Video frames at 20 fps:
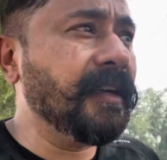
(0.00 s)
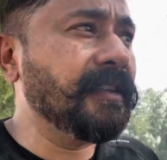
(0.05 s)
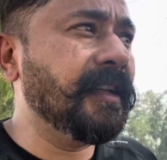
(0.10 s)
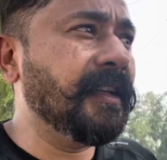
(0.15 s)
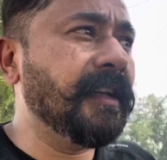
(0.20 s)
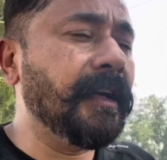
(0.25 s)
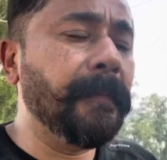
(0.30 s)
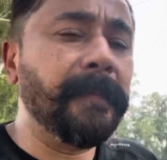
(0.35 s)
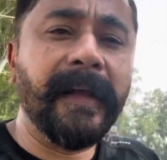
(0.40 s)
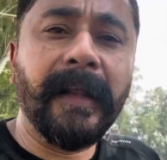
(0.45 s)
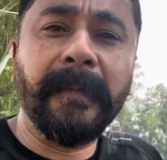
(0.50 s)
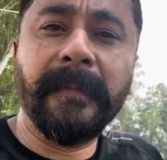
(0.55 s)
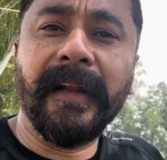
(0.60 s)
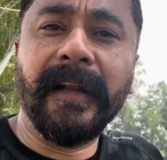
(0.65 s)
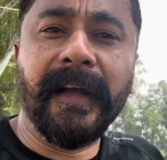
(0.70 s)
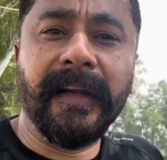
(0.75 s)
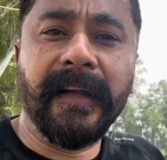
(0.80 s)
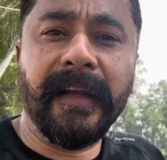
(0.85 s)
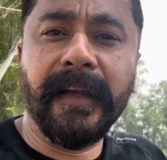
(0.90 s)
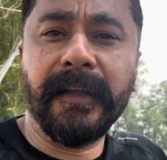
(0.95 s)
जाने का प्लान
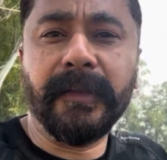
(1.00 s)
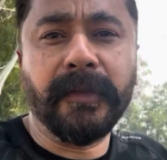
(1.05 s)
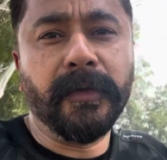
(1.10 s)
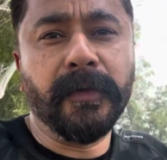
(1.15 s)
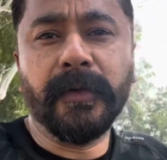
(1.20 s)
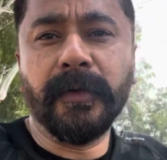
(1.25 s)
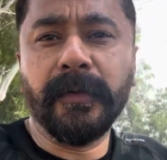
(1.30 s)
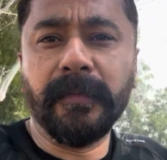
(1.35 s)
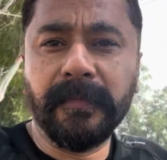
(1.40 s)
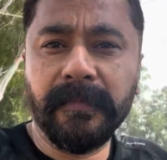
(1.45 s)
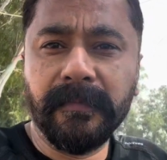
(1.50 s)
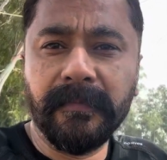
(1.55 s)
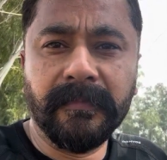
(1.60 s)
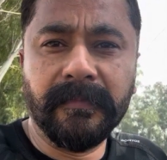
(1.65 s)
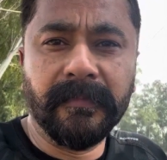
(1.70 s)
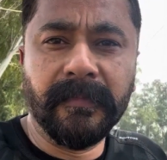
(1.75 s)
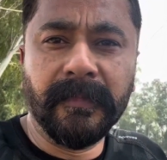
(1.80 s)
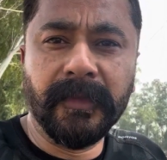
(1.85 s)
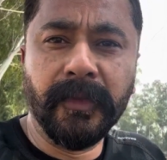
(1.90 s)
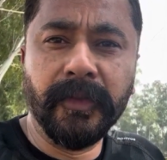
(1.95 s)
बना रहे हैं तो
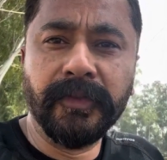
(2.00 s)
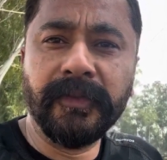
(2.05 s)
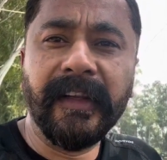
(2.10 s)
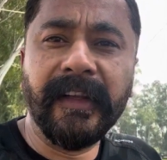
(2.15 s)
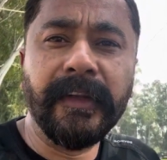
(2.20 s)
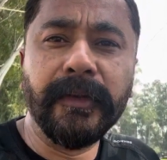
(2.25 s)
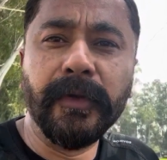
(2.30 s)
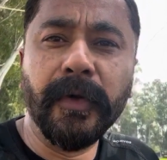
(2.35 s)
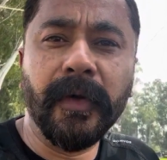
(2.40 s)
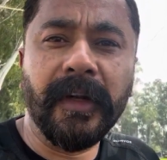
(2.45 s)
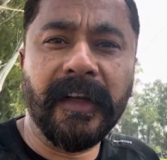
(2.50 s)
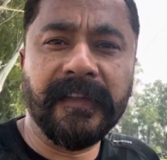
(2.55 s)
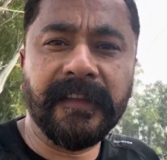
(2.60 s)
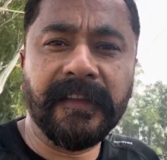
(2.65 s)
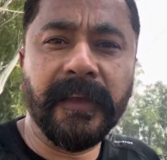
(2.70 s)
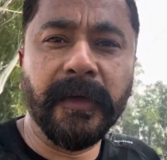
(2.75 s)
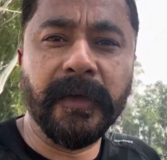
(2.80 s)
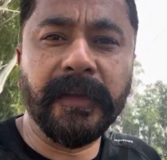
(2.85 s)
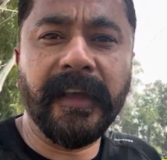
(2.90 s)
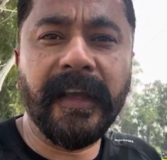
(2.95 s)
यूजुअली दो
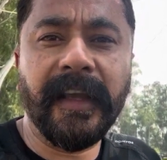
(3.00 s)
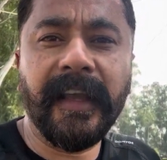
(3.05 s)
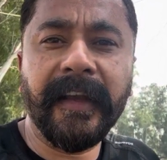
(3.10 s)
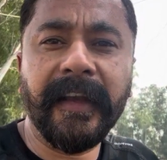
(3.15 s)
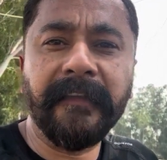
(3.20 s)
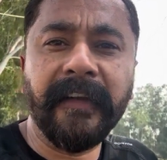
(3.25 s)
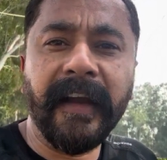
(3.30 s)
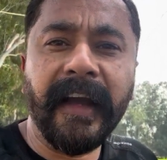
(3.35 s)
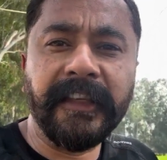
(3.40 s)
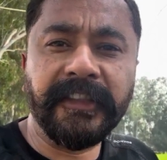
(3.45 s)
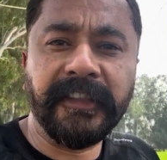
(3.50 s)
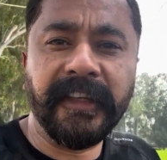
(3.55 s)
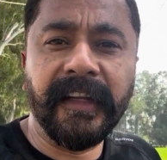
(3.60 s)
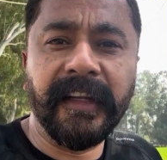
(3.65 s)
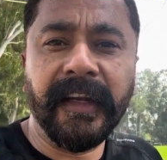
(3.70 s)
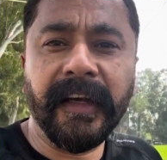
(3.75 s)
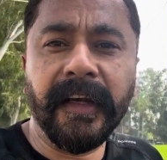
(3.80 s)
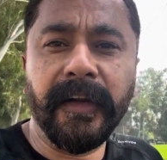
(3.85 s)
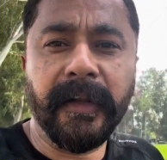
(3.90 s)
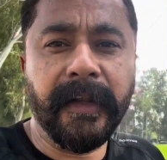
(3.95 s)
रास्ते होते हैं एक वाया
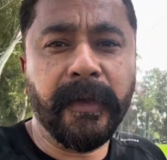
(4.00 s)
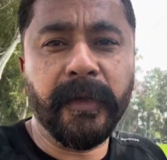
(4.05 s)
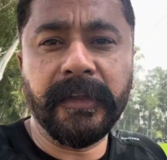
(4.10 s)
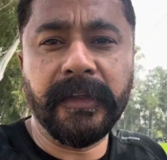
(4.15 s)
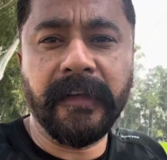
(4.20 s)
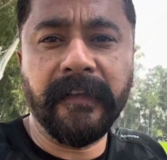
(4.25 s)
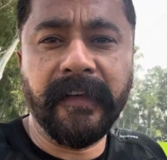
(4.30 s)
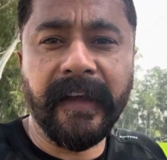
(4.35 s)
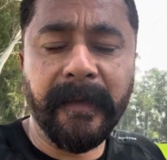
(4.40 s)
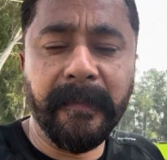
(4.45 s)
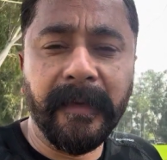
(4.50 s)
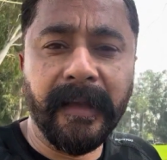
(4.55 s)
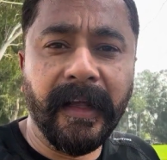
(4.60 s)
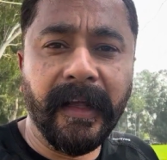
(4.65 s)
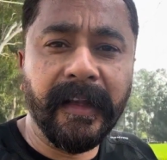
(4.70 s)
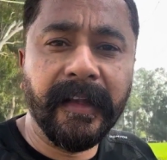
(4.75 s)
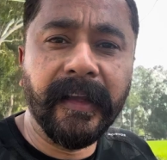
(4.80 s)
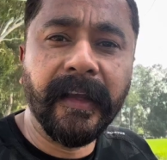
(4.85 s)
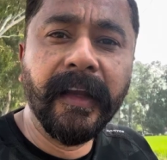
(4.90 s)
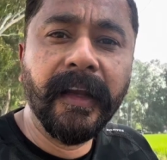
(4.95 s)
श्रीनगर और एक होता है वाया
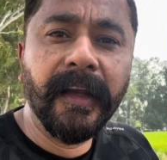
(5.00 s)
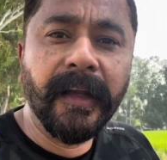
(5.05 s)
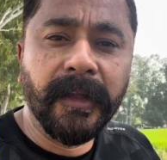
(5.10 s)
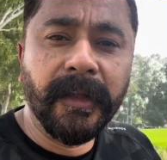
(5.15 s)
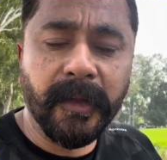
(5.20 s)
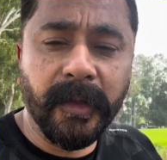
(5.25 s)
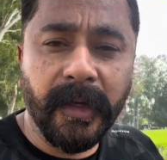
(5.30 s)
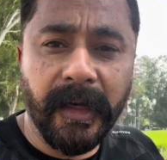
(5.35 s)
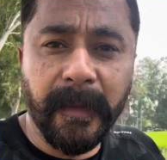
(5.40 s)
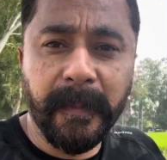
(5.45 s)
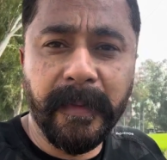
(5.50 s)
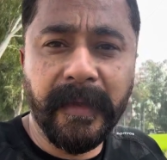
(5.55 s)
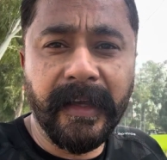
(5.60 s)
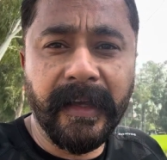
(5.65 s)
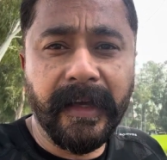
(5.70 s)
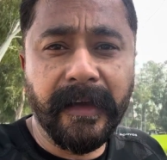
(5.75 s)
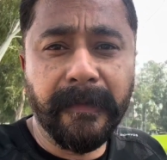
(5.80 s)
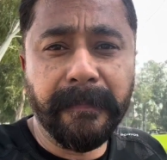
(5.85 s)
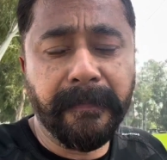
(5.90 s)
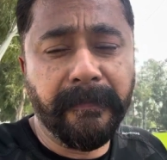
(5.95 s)
मनाली तो अभी
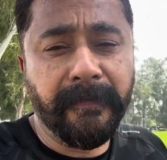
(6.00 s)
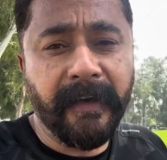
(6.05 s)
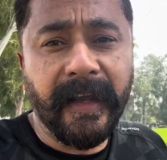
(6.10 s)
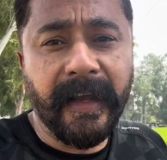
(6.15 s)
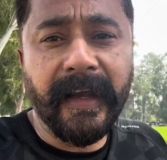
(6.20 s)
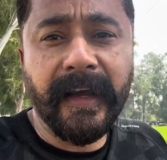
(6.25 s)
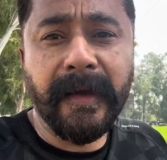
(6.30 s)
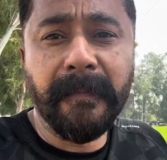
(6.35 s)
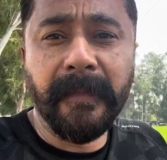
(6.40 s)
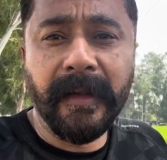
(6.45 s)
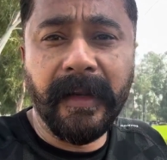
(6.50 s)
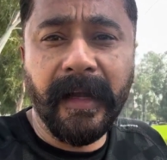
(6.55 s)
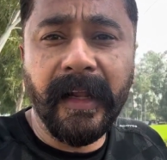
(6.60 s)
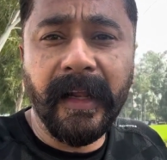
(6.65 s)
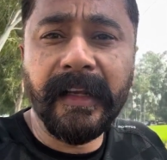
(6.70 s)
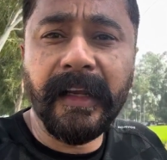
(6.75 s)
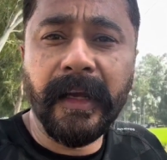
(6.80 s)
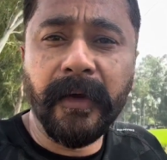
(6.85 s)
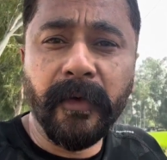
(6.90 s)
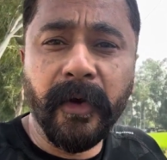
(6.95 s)
आप वाया
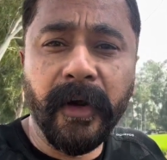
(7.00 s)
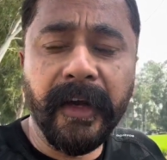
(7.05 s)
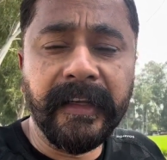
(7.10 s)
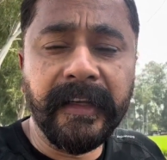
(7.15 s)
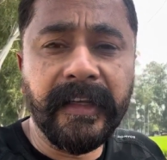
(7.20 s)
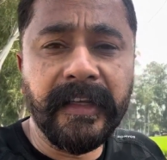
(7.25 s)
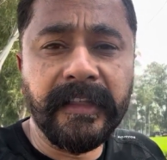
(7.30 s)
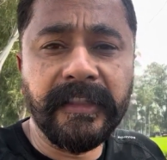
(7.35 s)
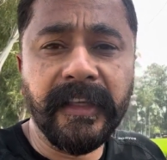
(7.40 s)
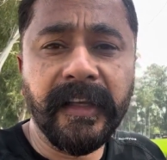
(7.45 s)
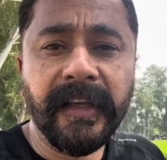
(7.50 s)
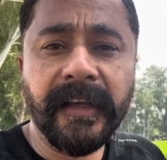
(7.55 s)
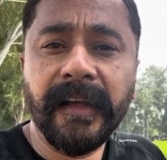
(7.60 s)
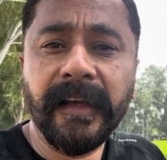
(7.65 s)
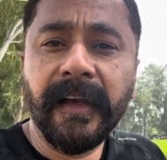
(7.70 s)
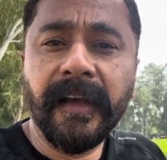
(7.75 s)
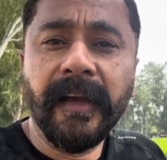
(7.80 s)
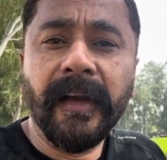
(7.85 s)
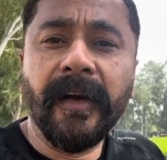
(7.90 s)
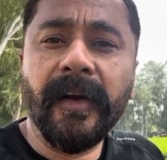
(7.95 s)
मनाली अवॉइड
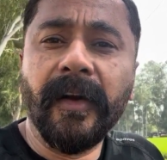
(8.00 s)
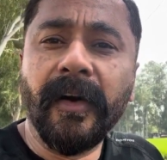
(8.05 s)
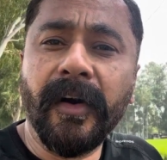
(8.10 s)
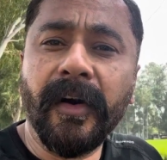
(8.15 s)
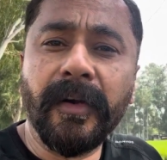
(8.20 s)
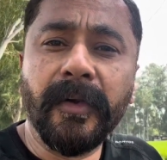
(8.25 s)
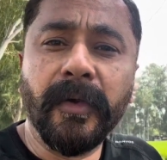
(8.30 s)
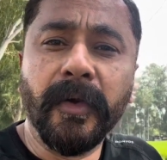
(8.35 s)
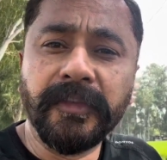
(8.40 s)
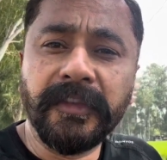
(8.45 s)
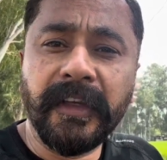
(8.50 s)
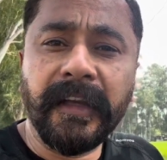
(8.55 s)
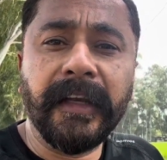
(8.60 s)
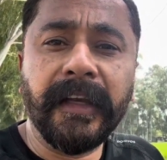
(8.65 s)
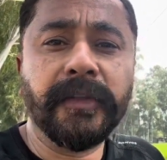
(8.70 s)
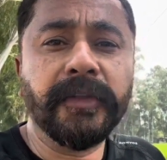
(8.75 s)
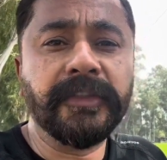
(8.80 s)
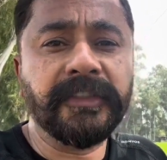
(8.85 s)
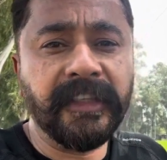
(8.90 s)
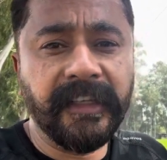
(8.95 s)
कीजिए और हो
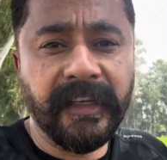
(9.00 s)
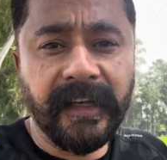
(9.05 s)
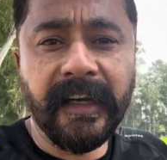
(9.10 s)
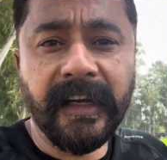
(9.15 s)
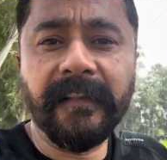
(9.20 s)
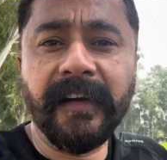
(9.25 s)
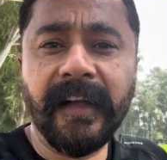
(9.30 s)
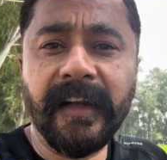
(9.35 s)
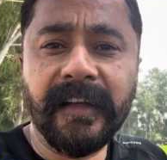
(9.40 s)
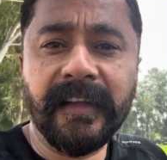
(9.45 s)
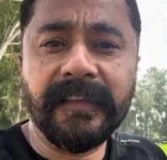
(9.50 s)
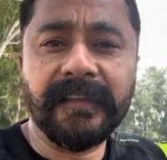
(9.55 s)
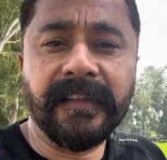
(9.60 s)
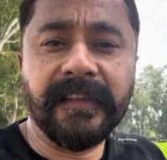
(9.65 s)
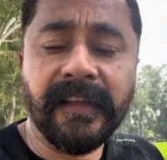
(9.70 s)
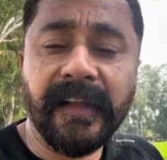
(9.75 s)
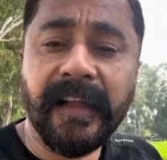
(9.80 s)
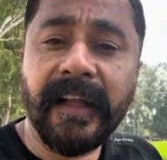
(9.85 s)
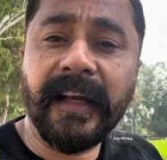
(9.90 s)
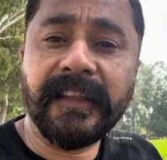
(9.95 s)
सके तो श्रीनगर वाले रास्ते
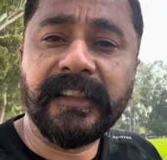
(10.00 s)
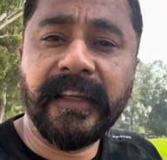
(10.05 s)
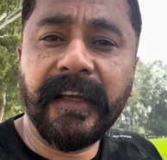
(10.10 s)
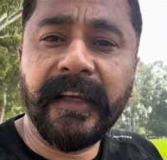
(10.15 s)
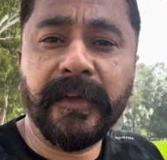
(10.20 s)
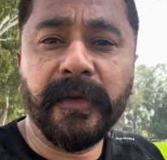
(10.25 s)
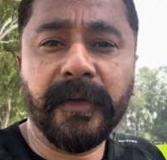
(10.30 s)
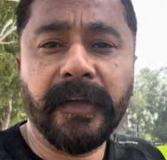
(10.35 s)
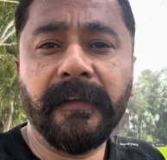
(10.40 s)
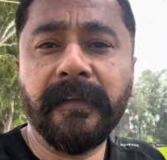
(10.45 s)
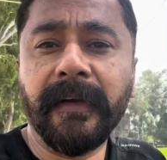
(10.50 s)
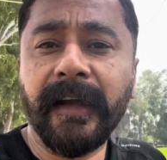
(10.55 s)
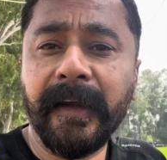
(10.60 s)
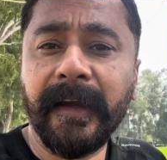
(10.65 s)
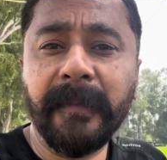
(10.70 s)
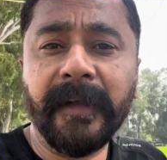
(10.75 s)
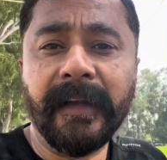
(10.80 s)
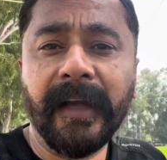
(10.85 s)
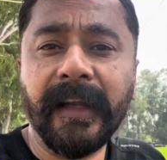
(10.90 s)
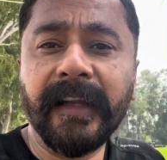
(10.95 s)
से लद्दाख जाइए क्योंकि
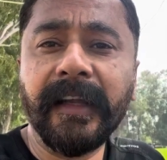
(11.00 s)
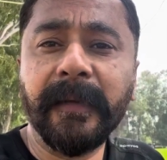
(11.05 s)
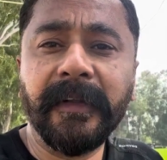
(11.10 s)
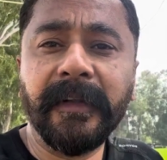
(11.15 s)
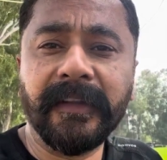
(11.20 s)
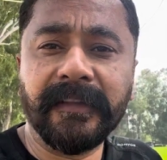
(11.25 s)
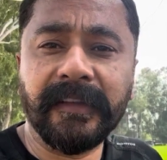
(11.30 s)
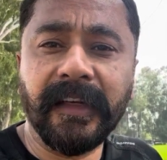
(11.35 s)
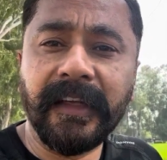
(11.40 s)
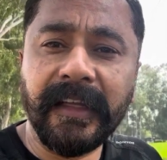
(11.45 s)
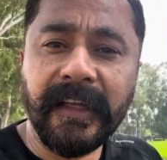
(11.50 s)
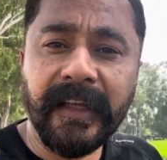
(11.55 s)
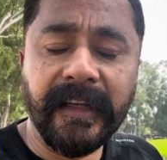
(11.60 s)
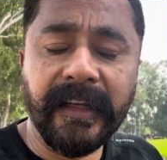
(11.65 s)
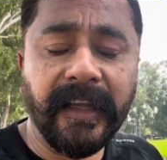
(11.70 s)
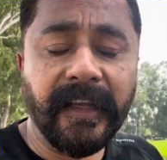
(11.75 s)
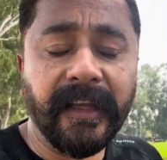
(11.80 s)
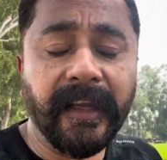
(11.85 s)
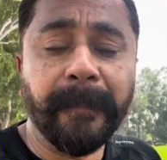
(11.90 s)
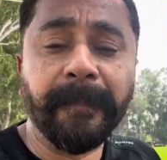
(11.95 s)
वाया मनाली अभी रास्ता ठीक
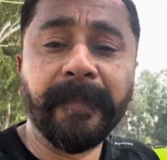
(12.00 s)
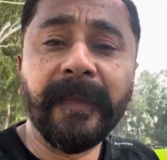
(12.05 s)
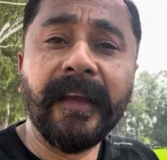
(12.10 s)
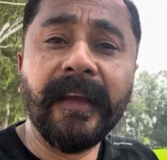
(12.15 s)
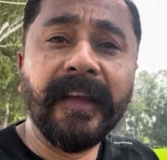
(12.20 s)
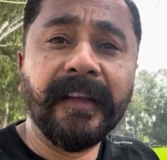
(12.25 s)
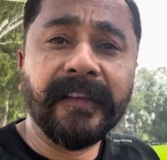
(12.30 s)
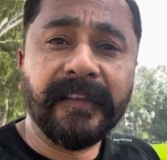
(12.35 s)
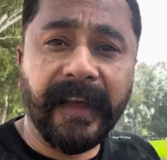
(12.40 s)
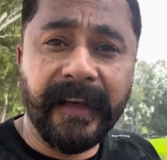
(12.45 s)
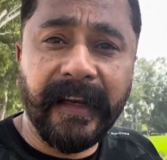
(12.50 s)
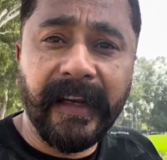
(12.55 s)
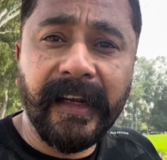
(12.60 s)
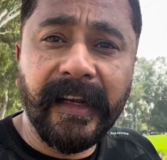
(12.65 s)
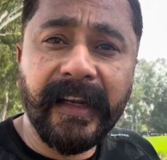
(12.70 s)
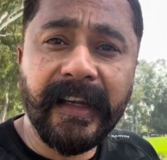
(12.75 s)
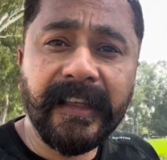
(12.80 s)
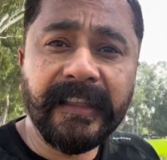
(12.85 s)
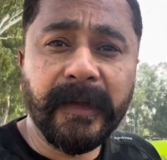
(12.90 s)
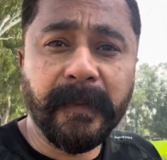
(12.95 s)
नहीं है
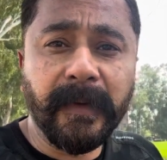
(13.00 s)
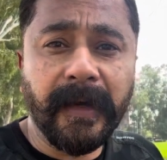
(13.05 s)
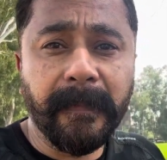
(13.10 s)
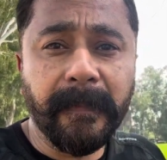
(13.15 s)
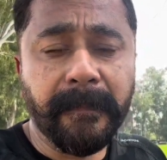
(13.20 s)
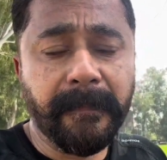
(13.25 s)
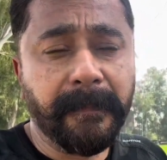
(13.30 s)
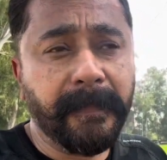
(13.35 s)
सेकेंडली जब आप